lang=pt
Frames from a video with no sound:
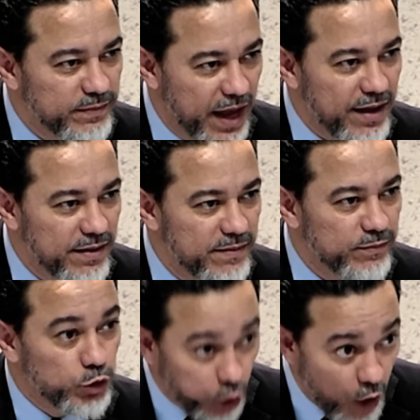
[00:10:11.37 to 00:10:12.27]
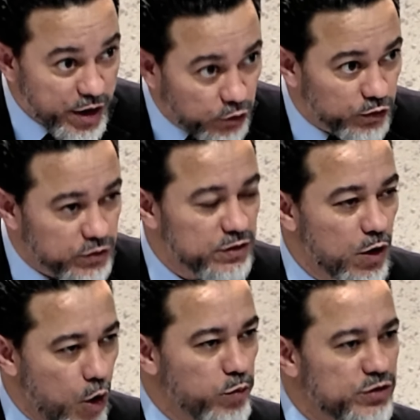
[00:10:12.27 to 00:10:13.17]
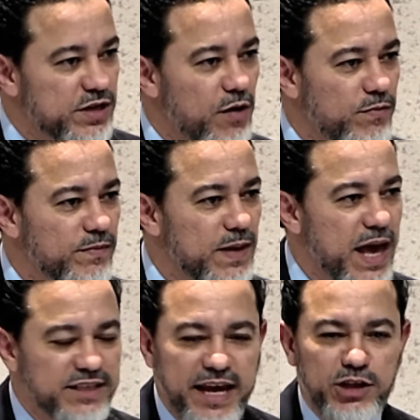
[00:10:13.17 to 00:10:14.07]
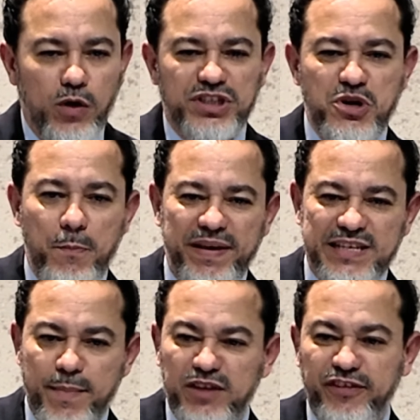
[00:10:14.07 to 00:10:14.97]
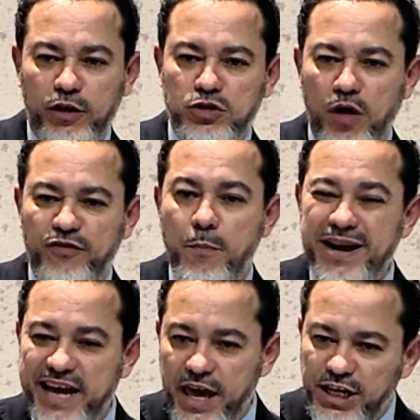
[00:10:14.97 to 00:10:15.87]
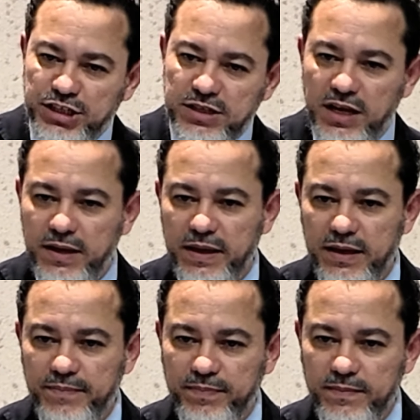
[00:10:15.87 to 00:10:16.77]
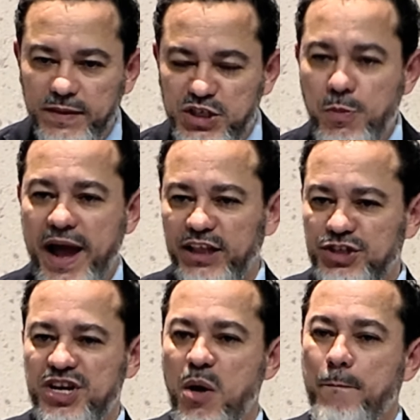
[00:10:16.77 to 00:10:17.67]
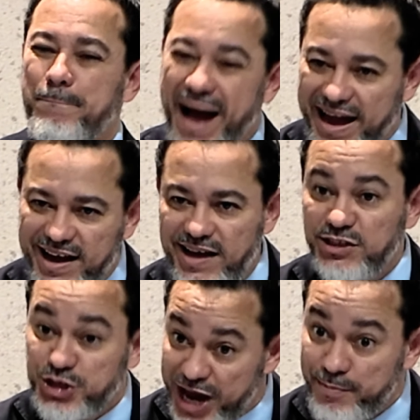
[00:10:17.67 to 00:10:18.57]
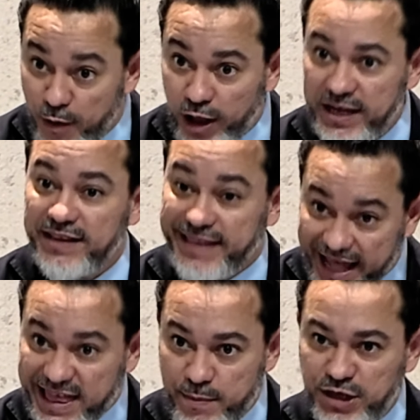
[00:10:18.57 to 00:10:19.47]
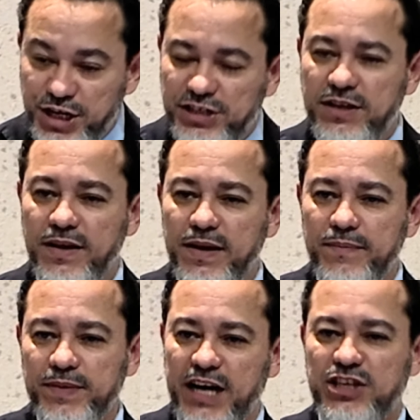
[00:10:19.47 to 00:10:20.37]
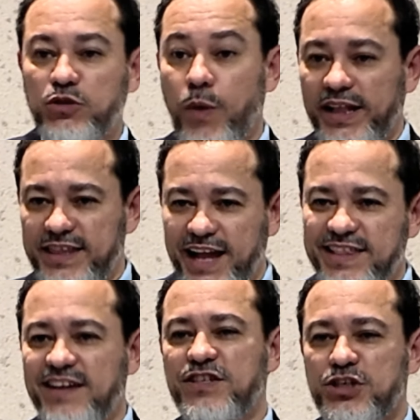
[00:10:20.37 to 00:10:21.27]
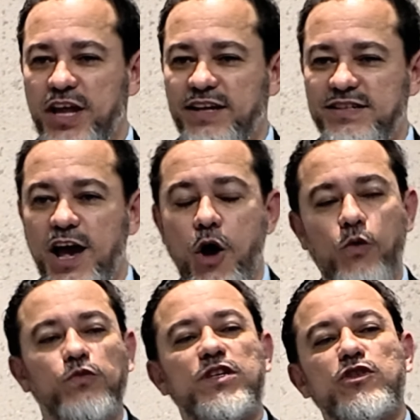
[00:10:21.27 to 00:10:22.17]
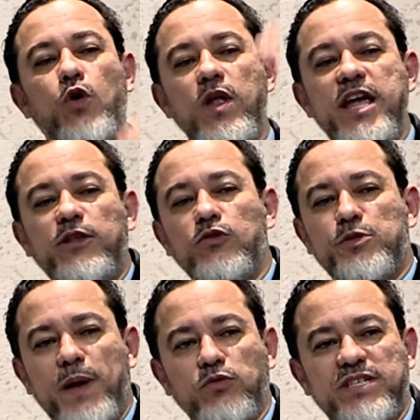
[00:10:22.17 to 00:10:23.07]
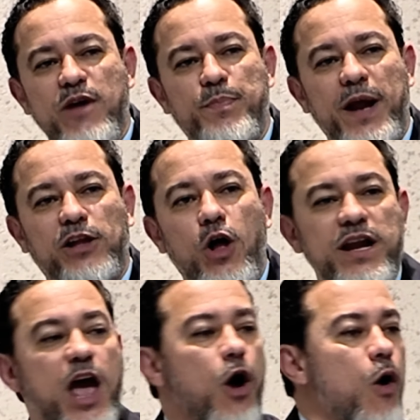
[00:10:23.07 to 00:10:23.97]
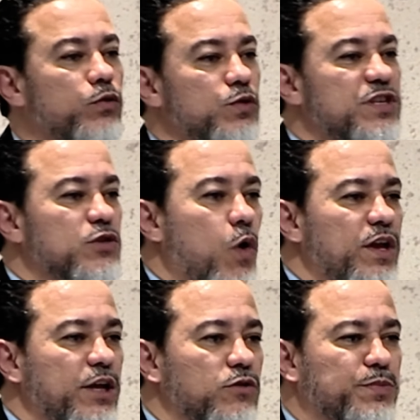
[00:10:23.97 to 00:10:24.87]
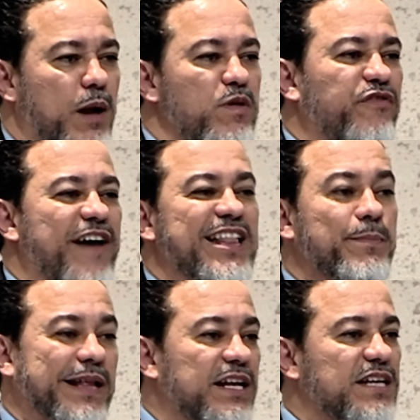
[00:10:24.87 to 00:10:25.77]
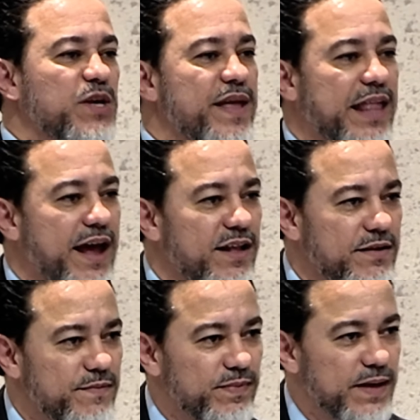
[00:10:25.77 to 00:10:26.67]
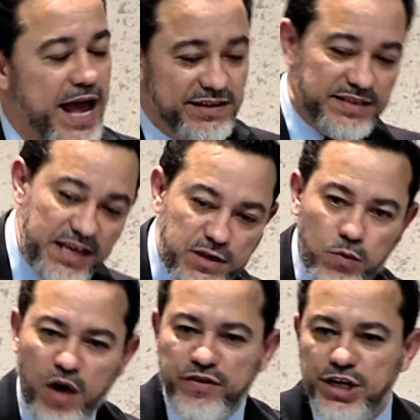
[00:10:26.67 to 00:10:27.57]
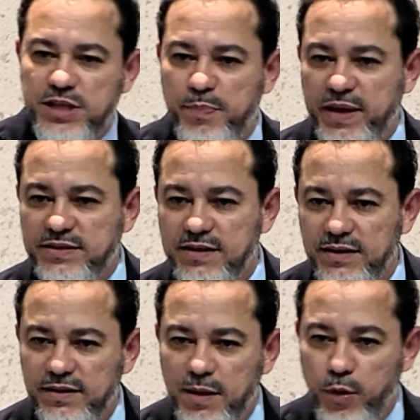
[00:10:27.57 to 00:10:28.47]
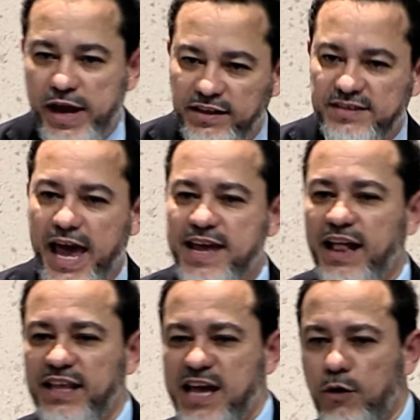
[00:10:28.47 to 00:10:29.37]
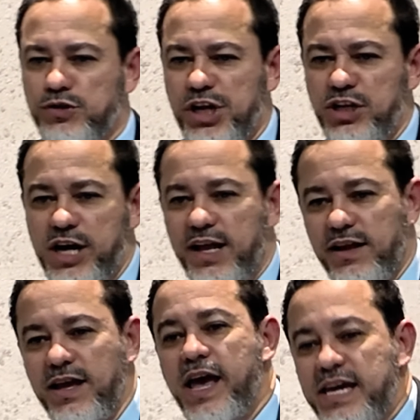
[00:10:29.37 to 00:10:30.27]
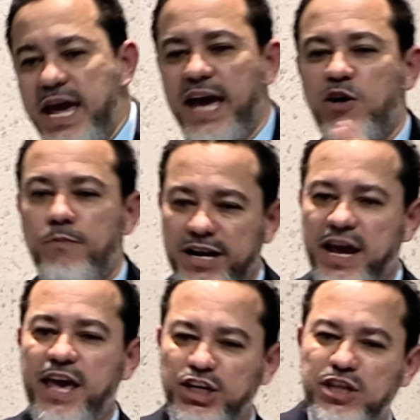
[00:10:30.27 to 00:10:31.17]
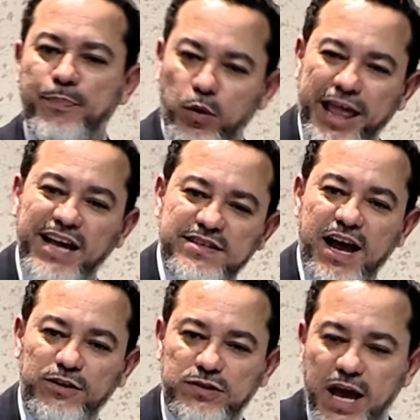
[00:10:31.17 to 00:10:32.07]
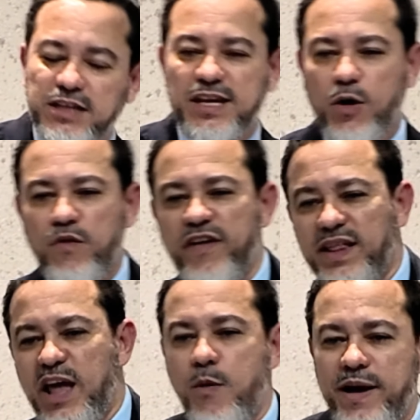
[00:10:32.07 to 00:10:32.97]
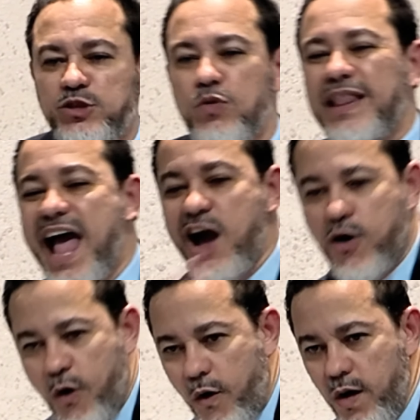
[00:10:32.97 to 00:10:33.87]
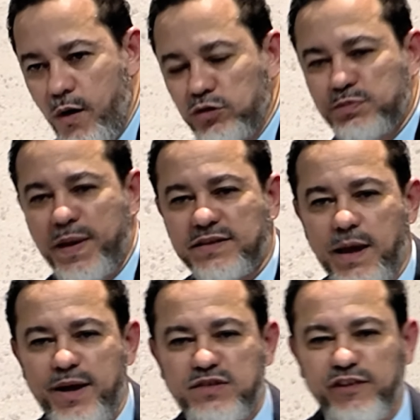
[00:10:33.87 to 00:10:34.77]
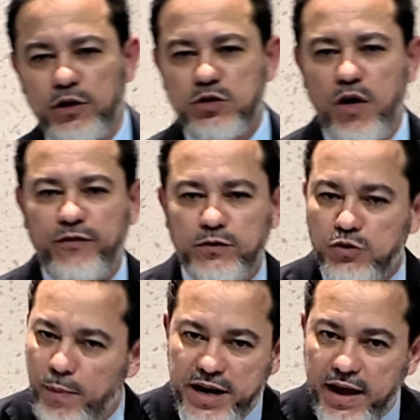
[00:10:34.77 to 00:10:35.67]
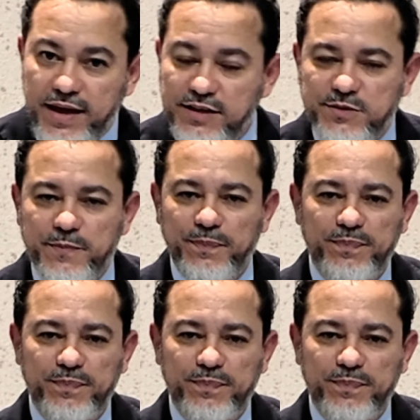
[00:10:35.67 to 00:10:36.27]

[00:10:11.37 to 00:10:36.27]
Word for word: né? doidos como são, seguidores de um pensamento filosófico maniqueísta, de uma religião pagã, diabólica, determinista, desta dualidade da existência, uns escolhidos para o céu e para a glória, outros escolhidos para o inferno e para a danação eterna. É assim que o calvinista pensa, porque ele segue a linha agostiniana, que era um maniqueísta por 10 anos, se converteu, mas não largou os pensamentos filosóficos do maniqueísmo.